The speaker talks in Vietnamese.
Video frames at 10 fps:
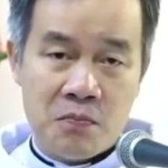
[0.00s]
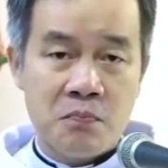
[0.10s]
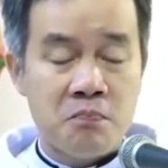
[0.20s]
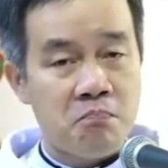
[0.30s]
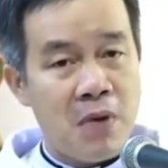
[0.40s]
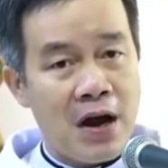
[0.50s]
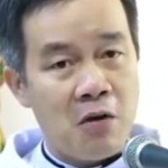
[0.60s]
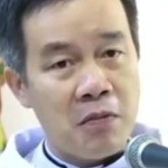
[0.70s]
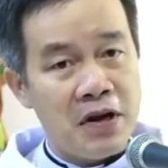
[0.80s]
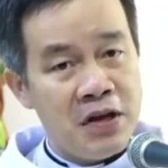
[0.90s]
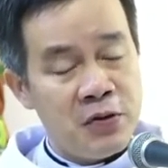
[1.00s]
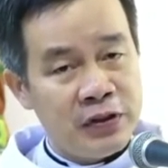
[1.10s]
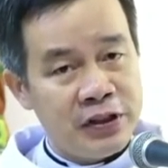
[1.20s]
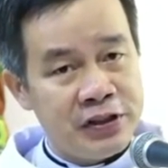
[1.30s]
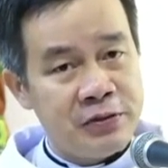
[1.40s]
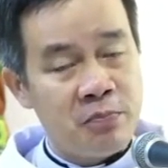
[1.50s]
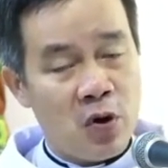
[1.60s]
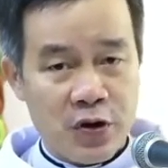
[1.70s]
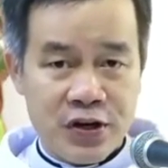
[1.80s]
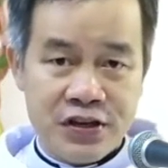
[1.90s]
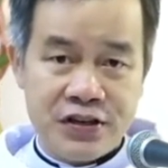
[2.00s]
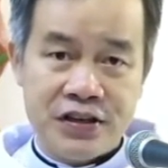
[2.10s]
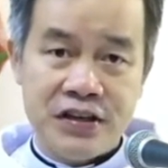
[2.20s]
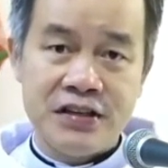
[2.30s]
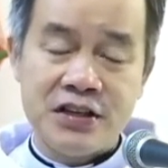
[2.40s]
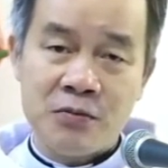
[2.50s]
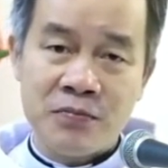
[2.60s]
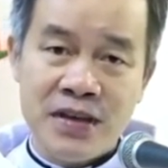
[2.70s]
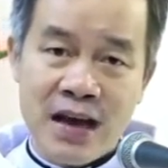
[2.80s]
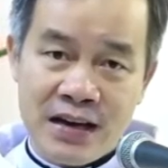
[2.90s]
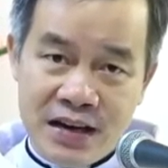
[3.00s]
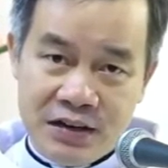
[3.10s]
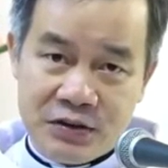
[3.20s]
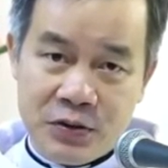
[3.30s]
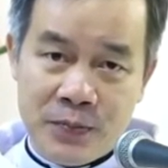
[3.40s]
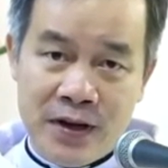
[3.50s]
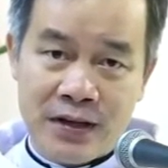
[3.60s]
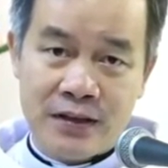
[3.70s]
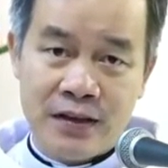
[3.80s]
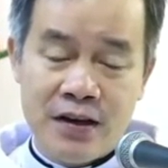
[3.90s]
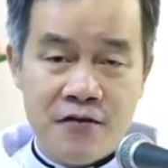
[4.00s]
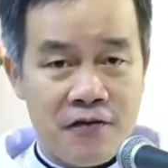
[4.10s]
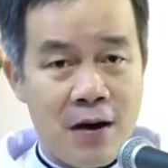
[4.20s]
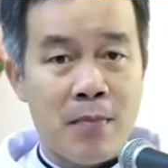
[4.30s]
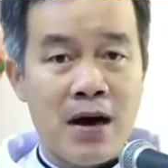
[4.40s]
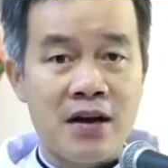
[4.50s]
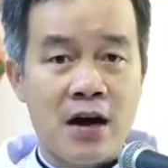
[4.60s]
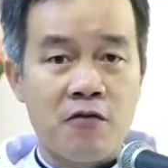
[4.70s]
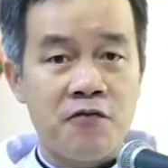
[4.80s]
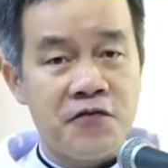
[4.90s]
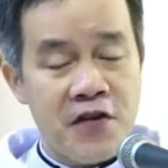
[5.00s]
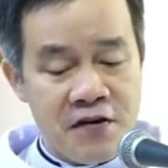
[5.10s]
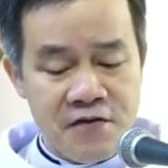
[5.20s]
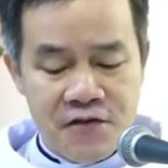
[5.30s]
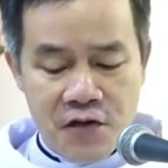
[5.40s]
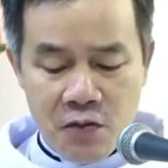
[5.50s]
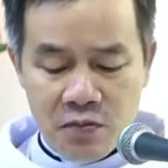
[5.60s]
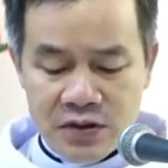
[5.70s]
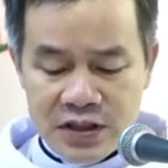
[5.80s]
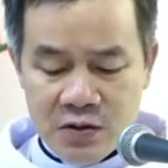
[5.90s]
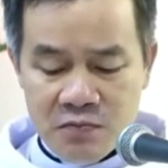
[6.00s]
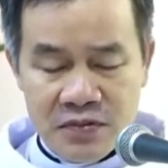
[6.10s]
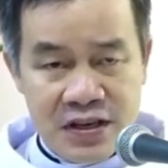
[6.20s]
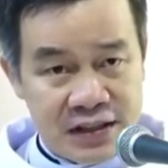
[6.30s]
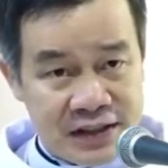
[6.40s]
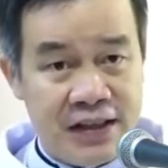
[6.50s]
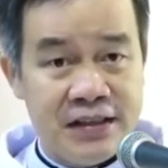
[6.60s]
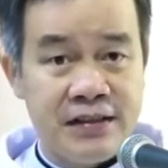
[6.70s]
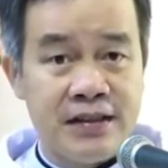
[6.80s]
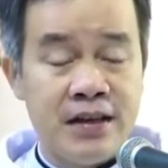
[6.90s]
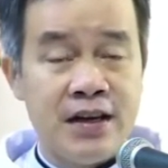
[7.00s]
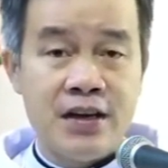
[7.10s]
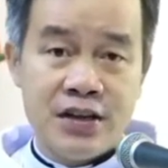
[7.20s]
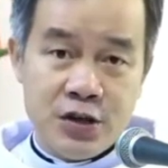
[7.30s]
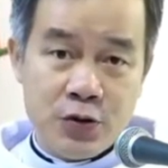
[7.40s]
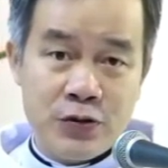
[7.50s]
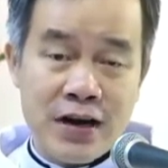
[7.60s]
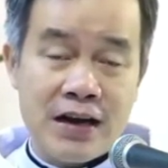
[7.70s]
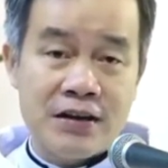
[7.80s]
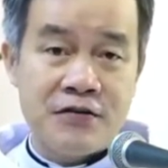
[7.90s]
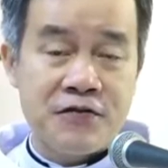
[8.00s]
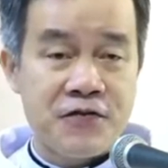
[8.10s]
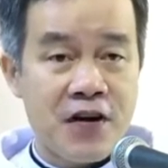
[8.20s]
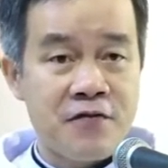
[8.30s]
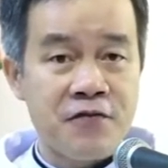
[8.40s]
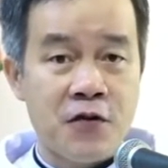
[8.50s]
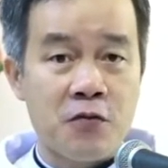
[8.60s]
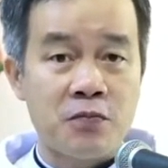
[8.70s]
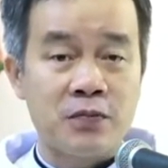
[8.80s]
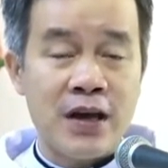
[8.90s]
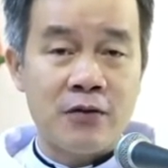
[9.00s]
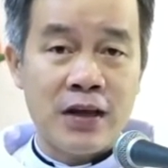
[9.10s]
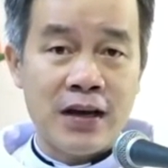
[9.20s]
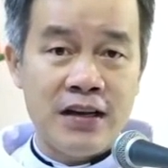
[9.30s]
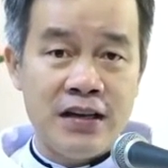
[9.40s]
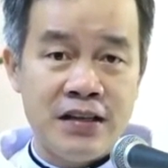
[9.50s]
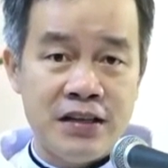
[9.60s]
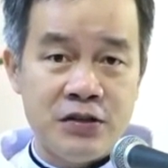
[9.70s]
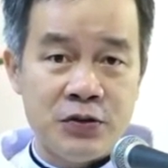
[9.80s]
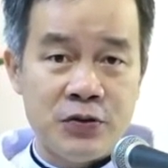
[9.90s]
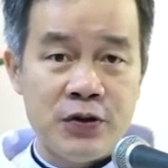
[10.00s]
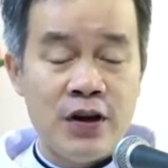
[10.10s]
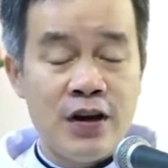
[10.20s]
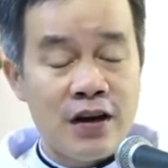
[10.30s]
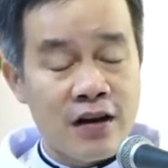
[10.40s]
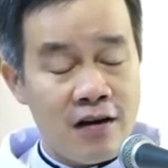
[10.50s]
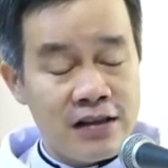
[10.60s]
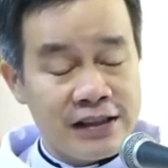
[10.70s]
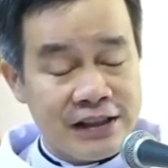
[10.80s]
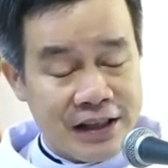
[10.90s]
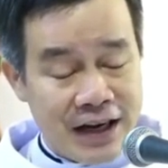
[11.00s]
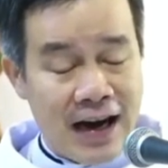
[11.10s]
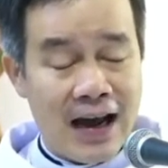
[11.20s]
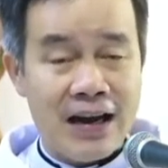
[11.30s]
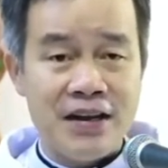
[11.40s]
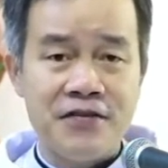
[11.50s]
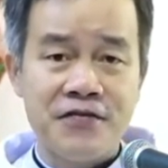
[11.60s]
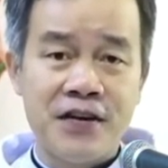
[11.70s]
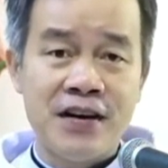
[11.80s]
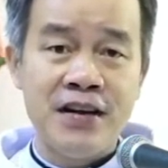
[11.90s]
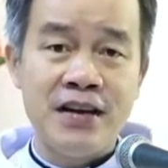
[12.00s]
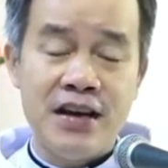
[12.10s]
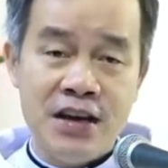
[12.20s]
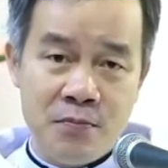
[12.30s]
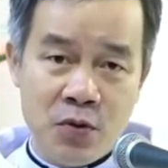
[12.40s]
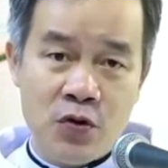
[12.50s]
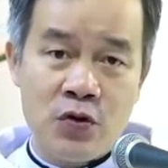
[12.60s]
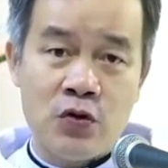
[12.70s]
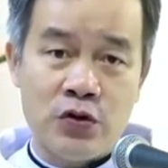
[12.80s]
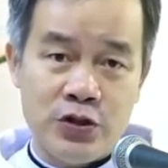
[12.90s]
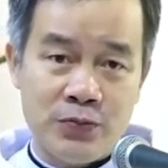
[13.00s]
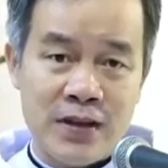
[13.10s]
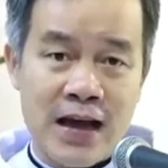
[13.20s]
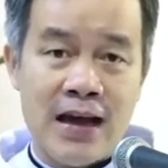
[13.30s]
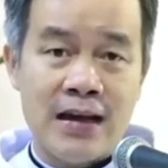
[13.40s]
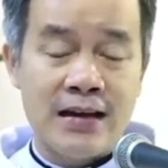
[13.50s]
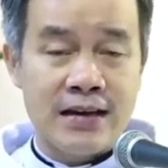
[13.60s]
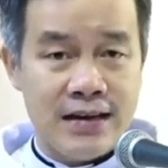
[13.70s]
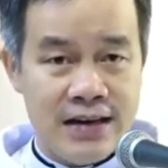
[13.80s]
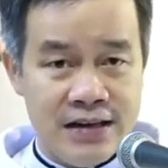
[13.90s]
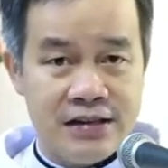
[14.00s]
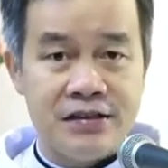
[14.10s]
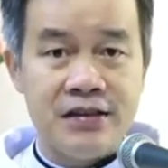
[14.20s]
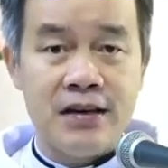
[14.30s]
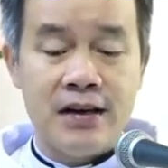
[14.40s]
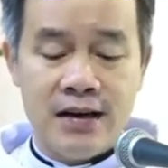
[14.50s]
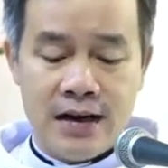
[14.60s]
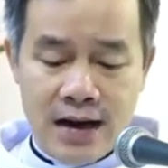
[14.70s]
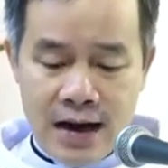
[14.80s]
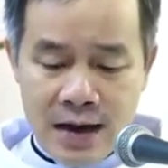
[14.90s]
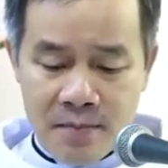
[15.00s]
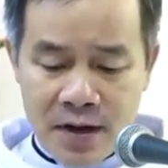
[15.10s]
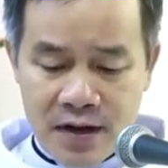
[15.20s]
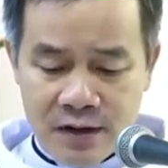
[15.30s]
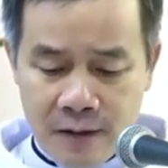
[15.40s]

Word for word: Bài học yêu thương mọi người trong gia đình của mình và bài học vâng phục trong đức tin. Dù rằng vâng phục theo thánh ý Thiên Chúa có ngược lại với ý muốn của chúng ta đi nữa. Amen.